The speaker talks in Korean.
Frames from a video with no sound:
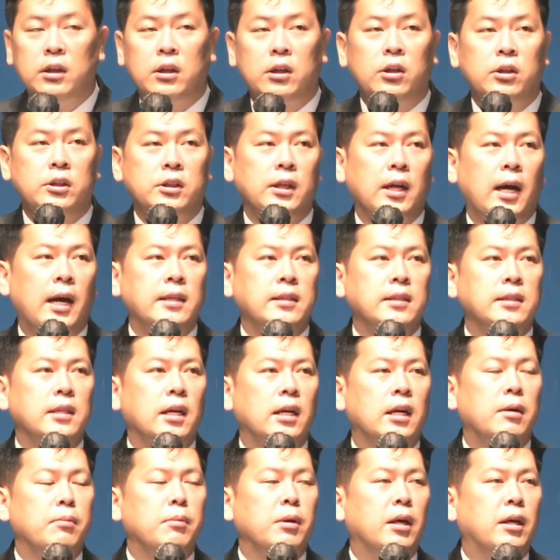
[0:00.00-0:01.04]
이것이 한
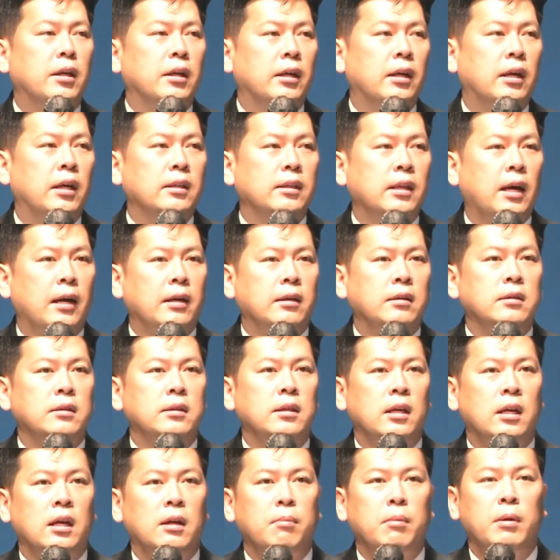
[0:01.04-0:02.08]
사람이 아니라 다른
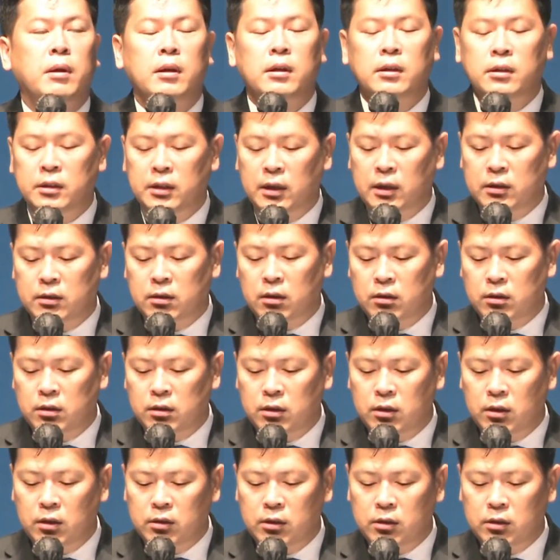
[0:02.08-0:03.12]
사람에 의해서
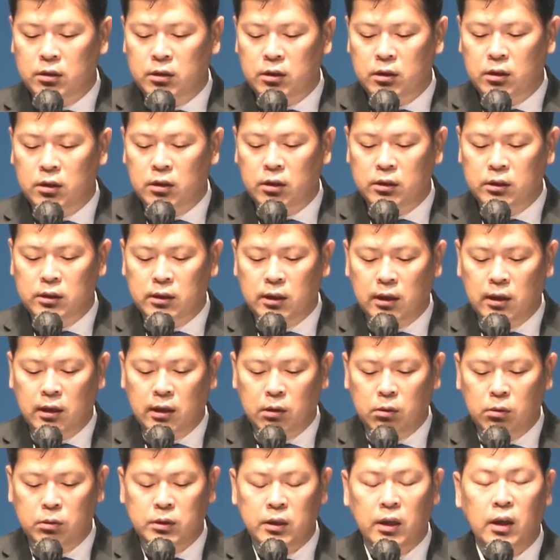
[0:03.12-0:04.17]
쓰여져 있을 것이다
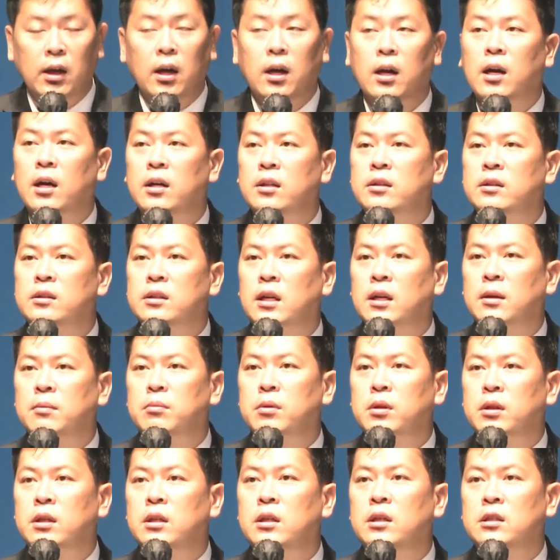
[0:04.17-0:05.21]
라고 생각하는
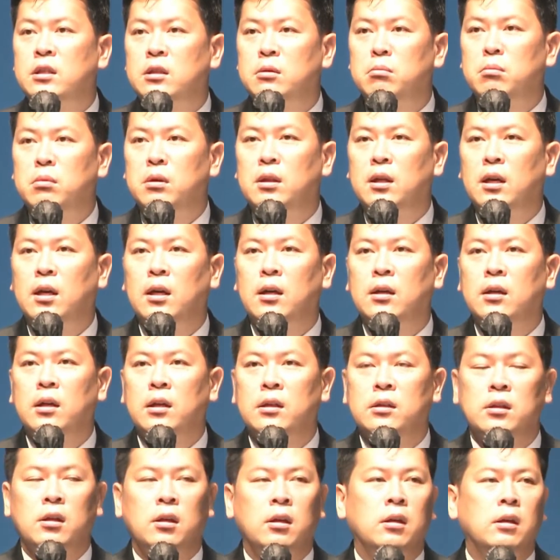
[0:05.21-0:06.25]
사람들이 있습니다.
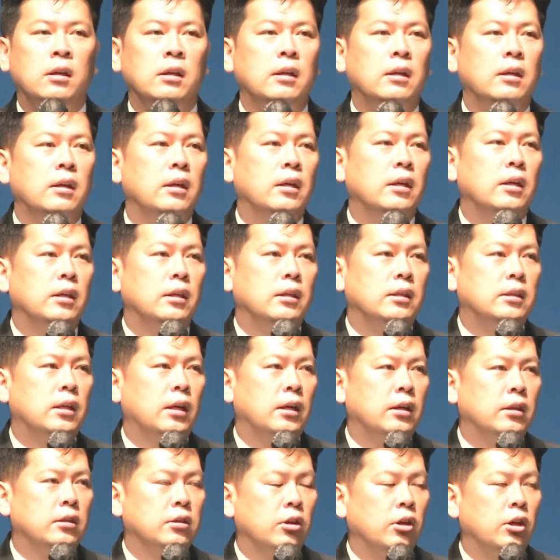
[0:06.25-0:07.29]
그래서
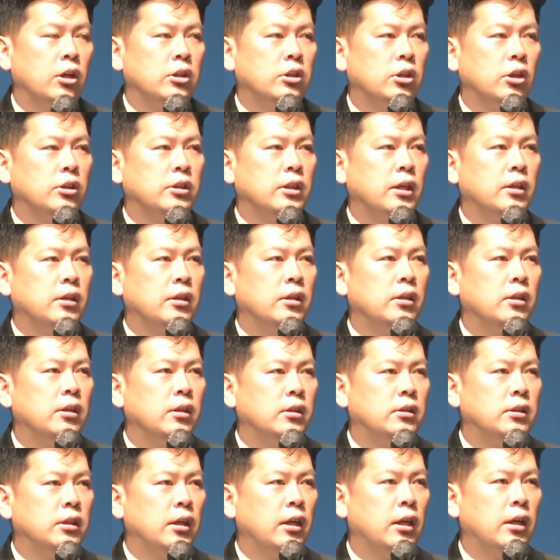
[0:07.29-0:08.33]
이사야서의
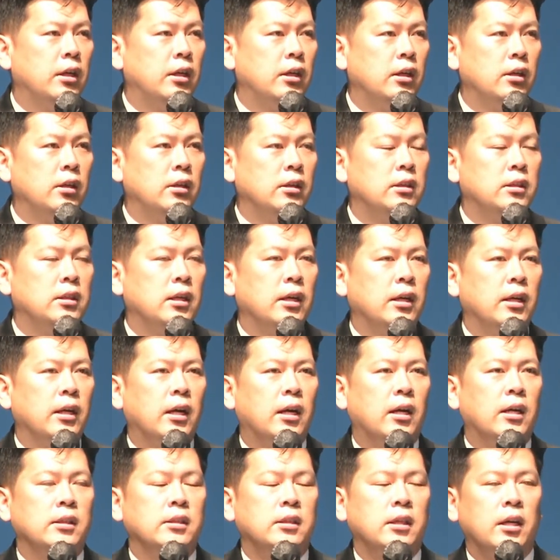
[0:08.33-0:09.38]
저자를 제일
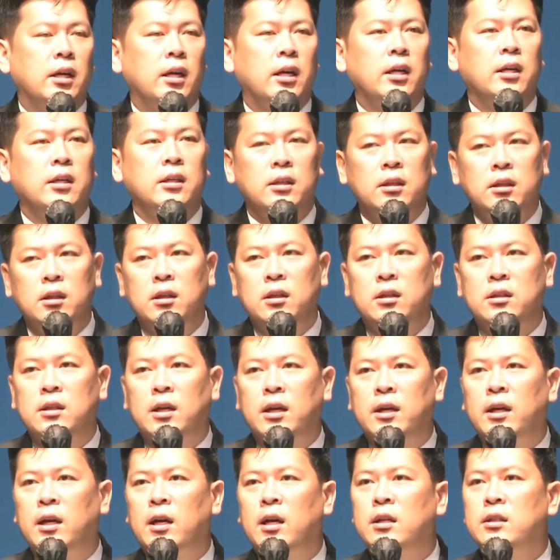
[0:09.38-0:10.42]
이사야, 제이
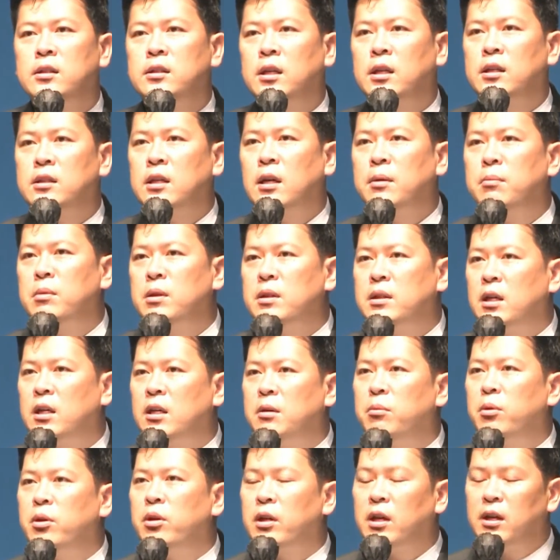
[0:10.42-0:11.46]
이사야, 제삼
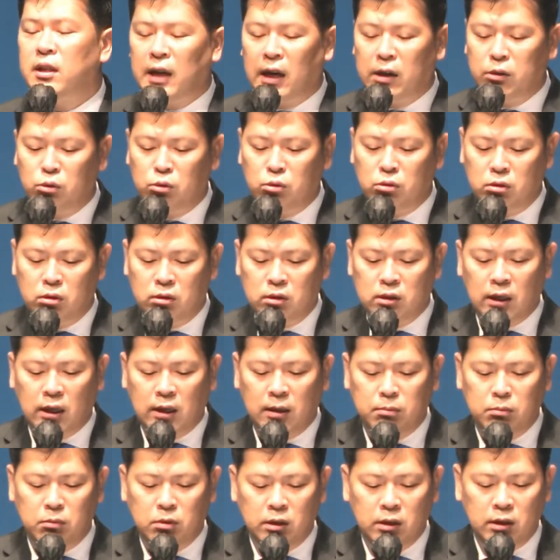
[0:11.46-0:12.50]
이사야 뭐 이렇게 나누는
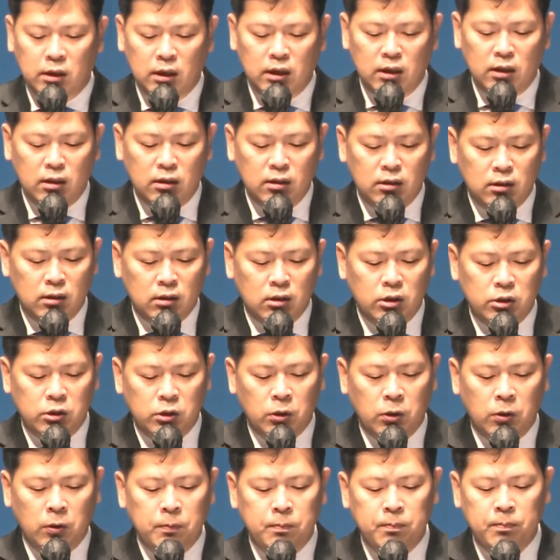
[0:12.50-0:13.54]
사람들이 있는
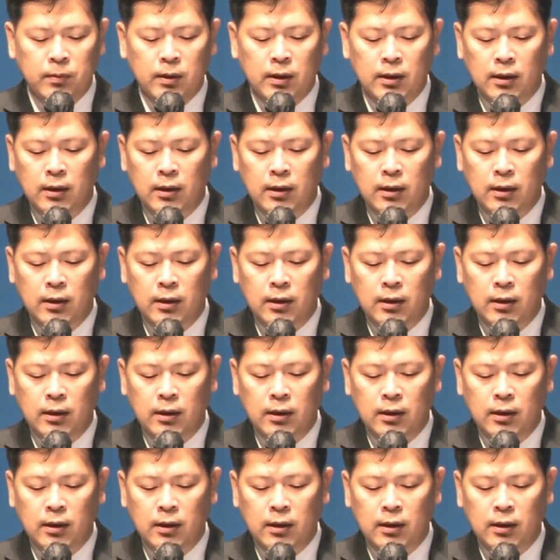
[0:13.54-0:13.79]
거죠.